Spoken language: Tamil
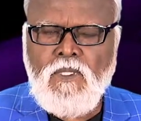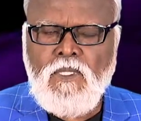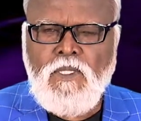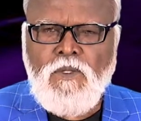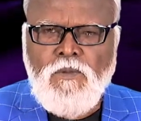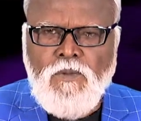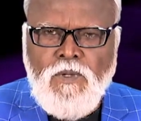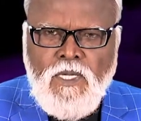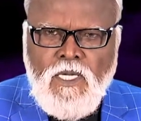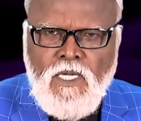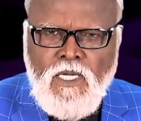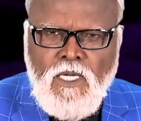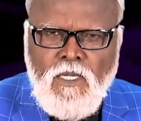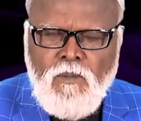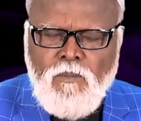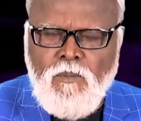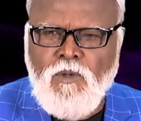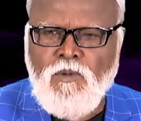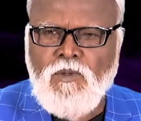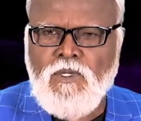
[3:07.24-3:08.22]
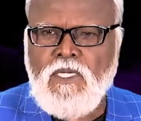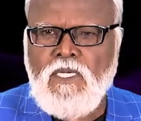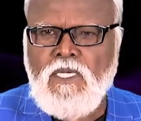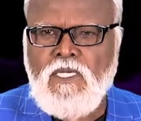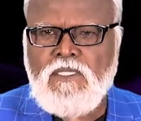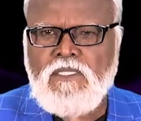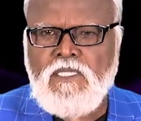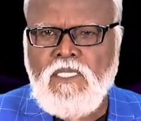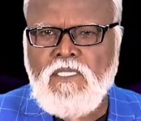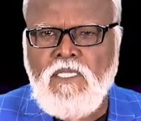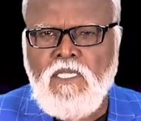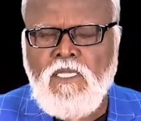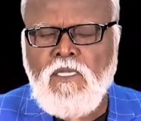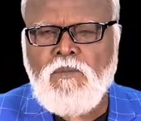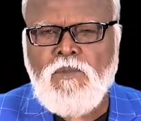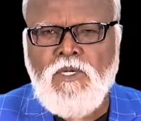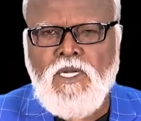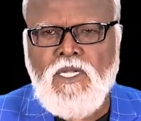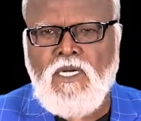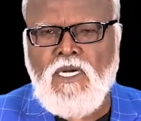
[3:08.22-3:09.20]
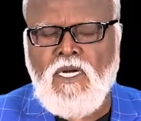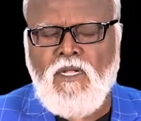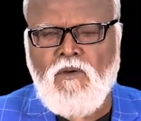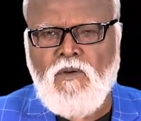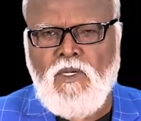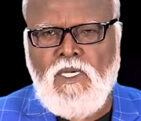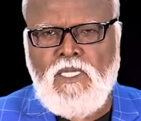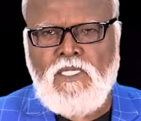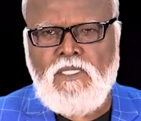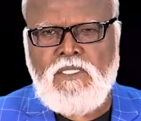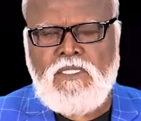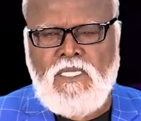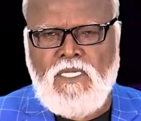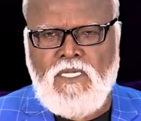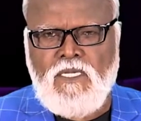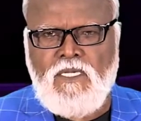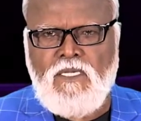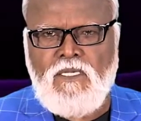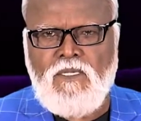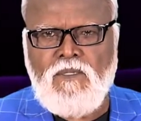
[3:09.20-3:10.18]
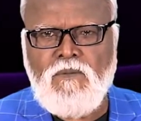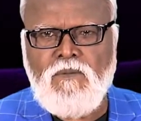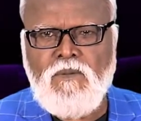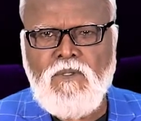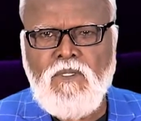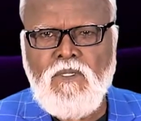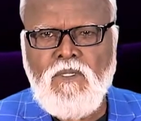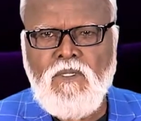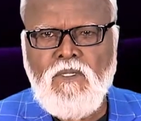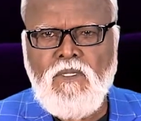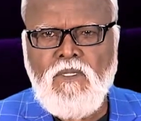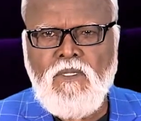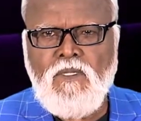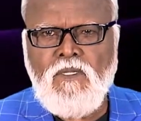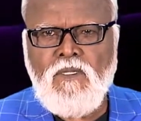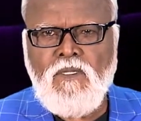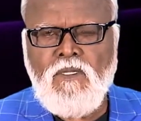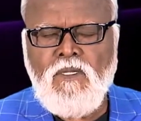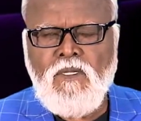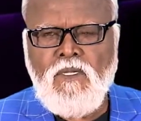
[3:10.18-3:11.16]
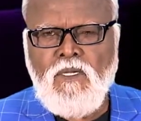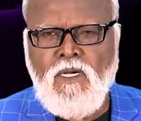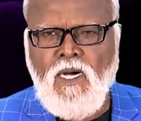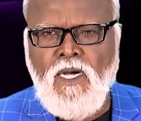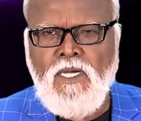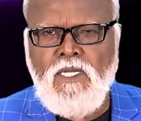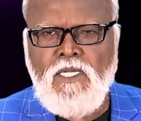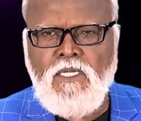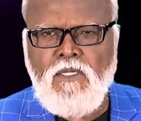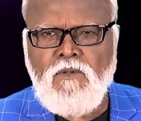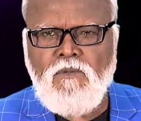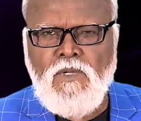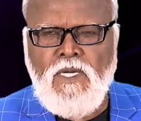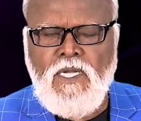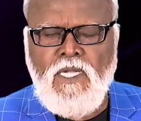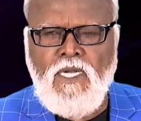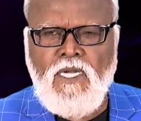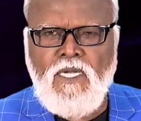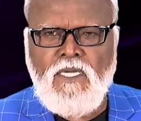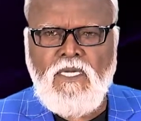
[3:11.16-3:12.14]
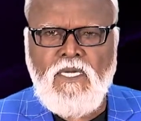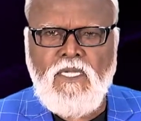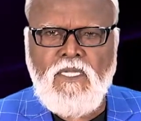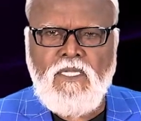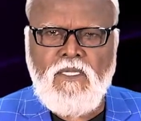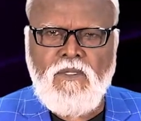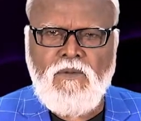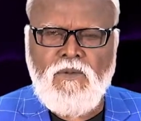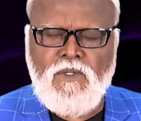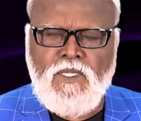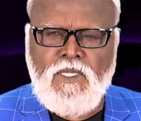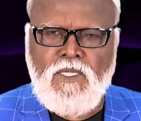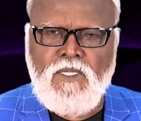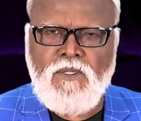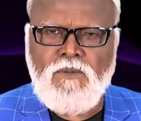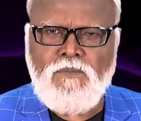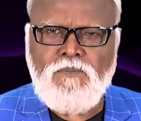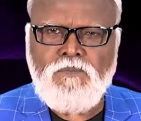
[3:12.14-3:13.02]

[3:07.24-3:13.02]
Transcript: இவர்கள் என்பவர்கள் சத்தியத்தின்படி நடவாத ஜனங்கள் காயின் வழியில் நடக்கிறவர்கள்